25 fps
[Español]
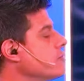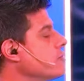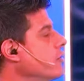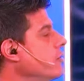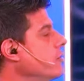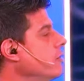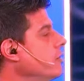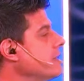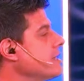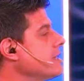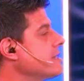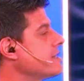
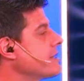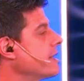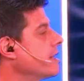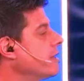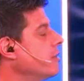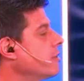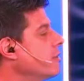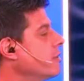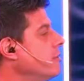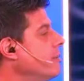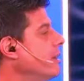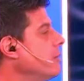yo, es
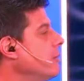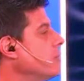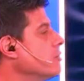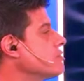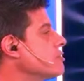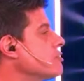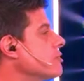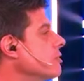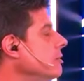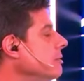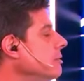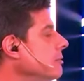
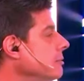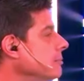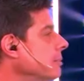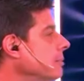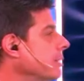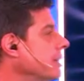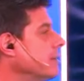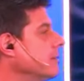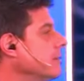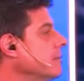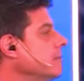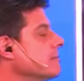0,8,
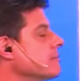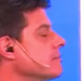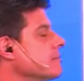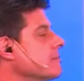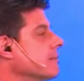bueno,